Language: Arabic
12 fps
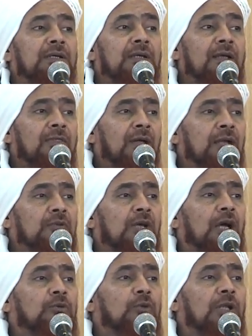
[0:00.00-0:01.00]
يظهر
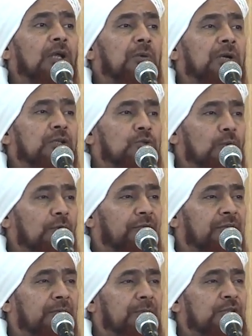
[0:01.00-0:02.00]
طاعة الله والرسول
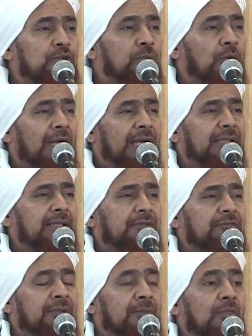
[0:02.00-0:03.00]
في مسموعاته
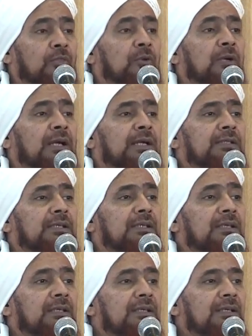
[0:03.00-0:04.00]
في منظوراته
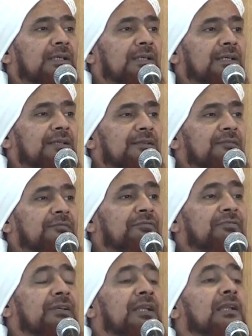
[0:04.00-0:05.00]

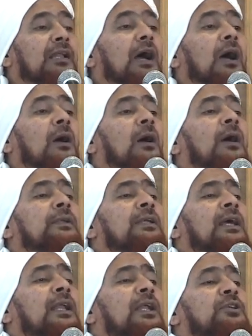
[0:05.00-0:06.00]
في
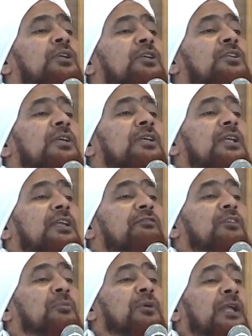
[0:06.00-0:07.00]
الأغاني التي تجري
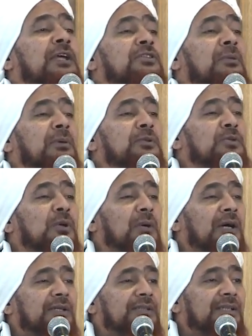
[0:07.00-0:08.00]
في مناسبة
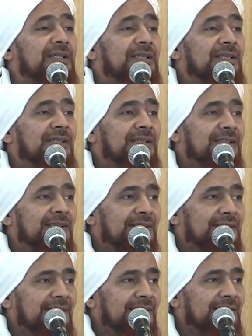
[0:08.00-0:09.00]
زواجه
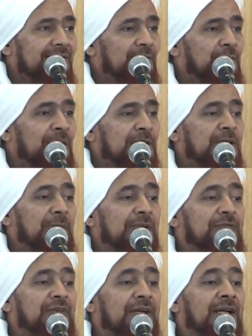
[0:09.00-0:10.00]
في مناسبة
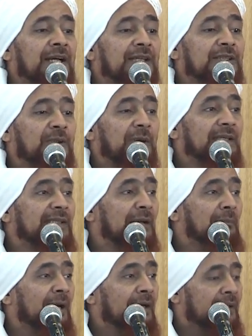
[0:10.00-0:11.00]
فرحاته
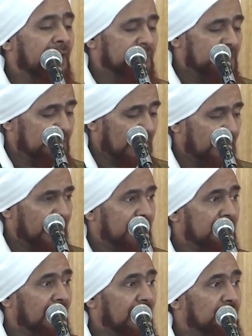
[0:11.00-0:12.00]
وأيام أعياده تظهر
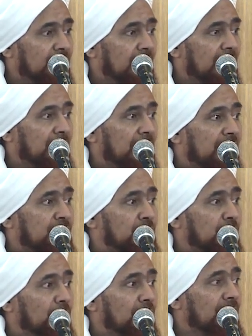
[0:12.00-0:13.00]
طاعة الله
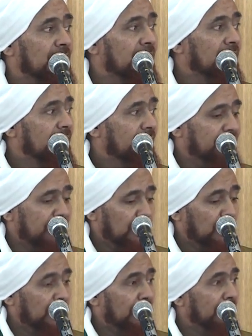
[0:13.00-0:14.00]
والرسول في نوع